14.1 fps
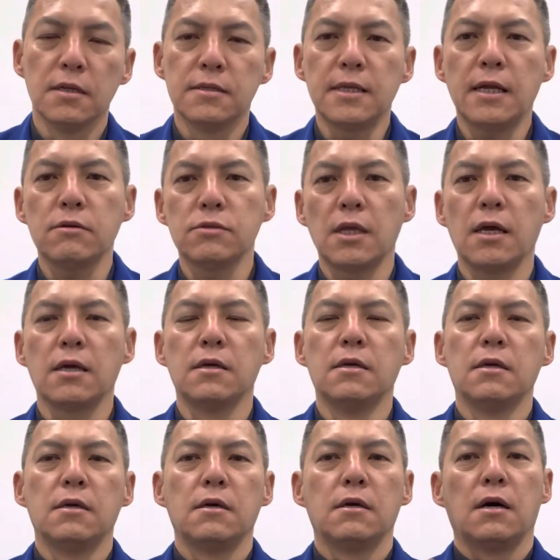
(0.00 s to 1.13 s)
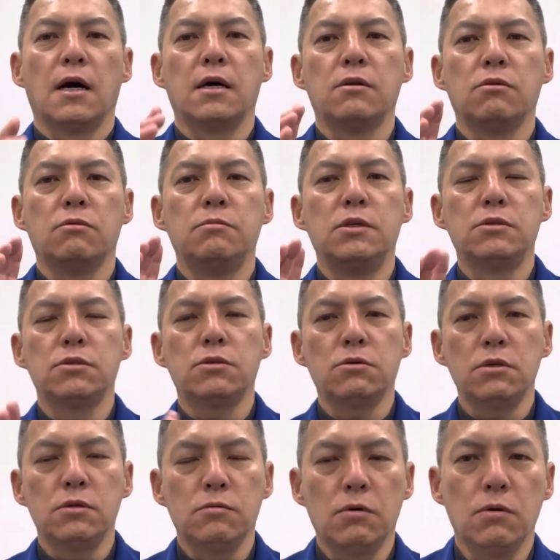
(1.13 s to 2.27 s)
なので、あの水処
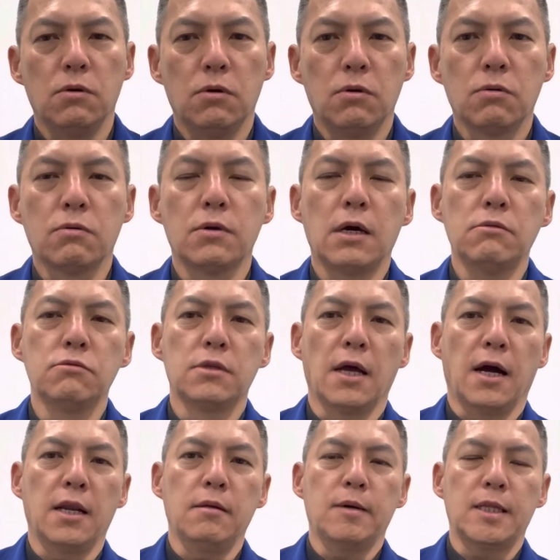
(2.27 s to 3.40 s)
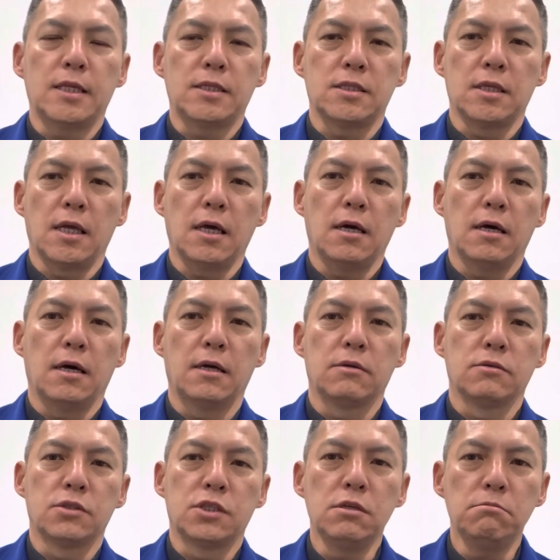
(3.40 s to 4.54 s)
理を行うんであればですねあ
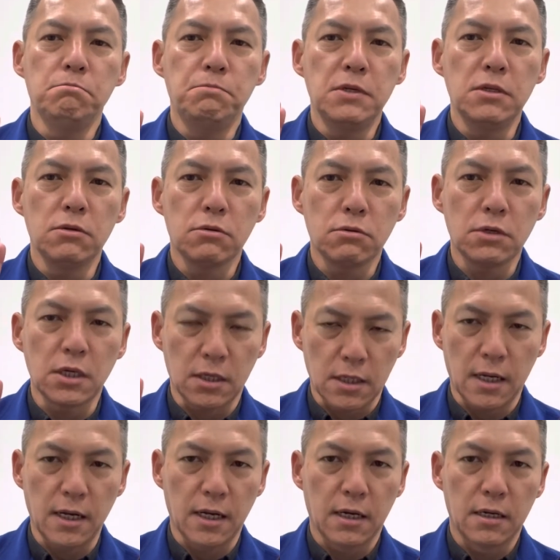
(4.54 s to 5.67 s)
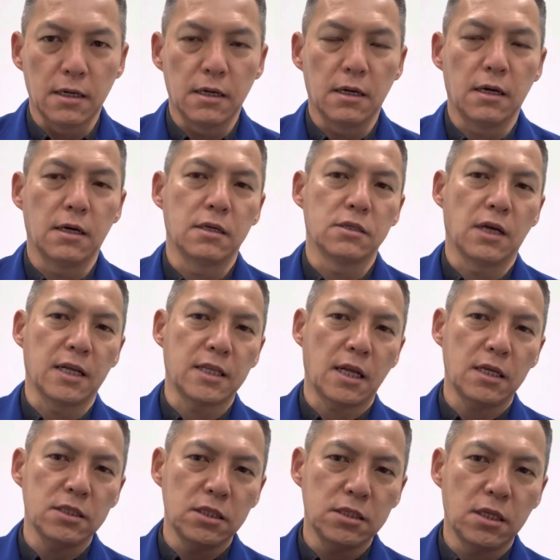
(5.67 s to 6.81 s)
の新品の時からあ
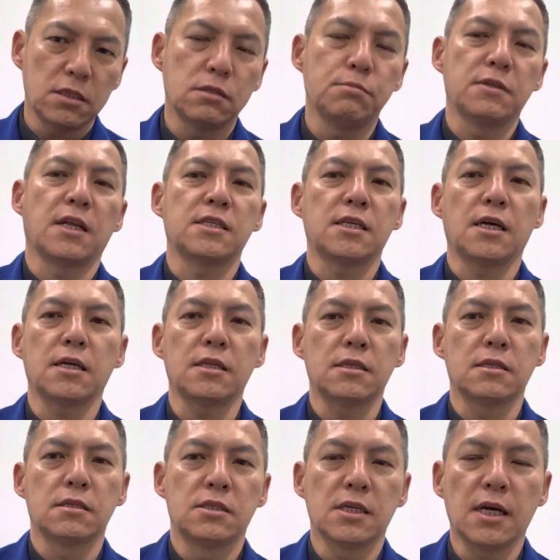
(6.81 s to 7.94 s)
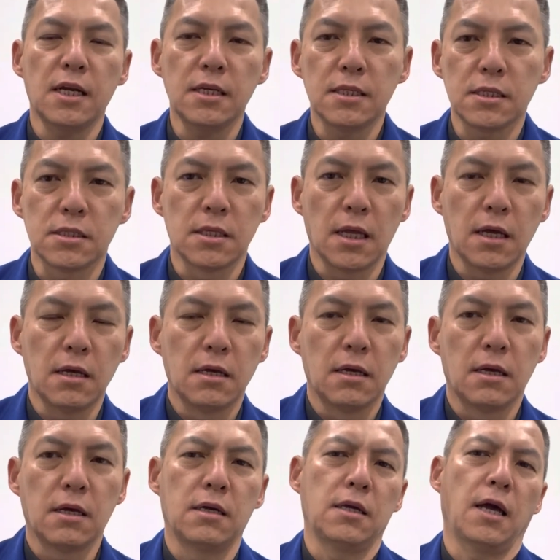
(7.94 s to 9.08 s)
新しい設備立ち上げ時からですね、
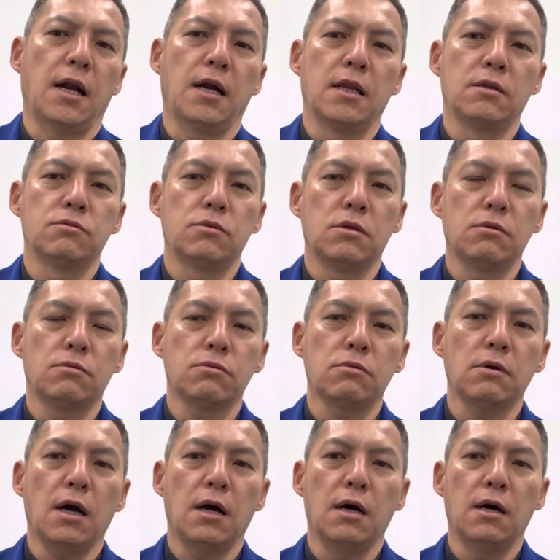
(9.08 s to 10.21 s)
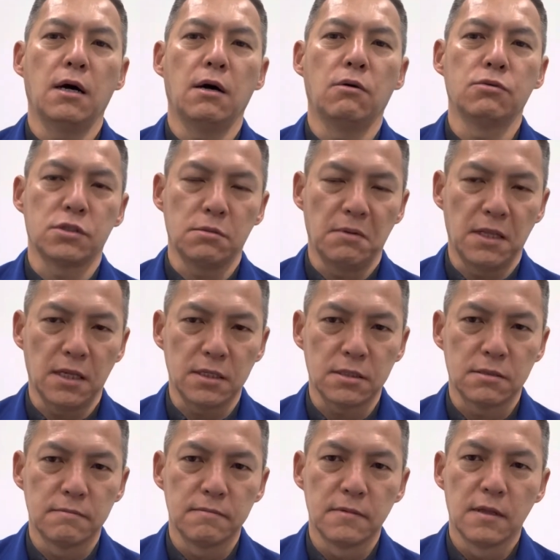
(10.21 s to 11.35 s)
えー、やられるっていうことがあおすすめで
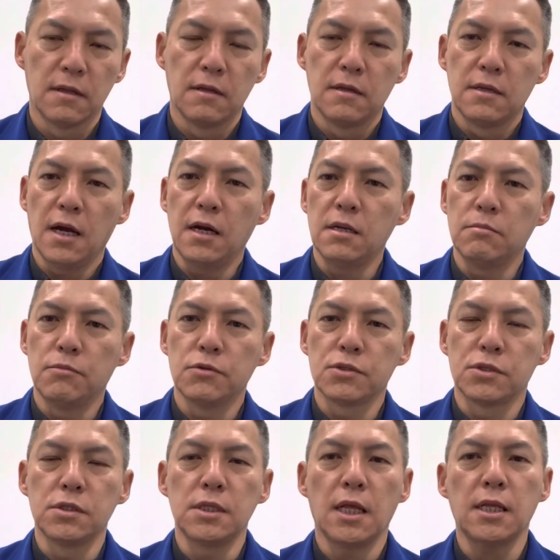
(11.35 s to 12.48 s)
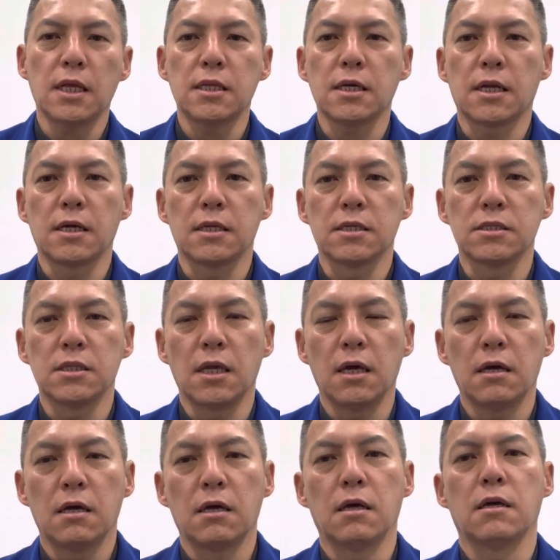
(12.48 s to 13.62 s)
すやはりもう数年経ってからです
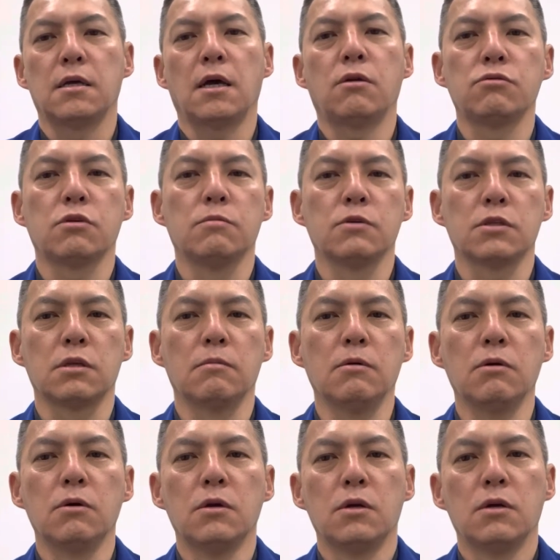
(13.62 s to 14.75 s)
ね、えー、やろうと思っても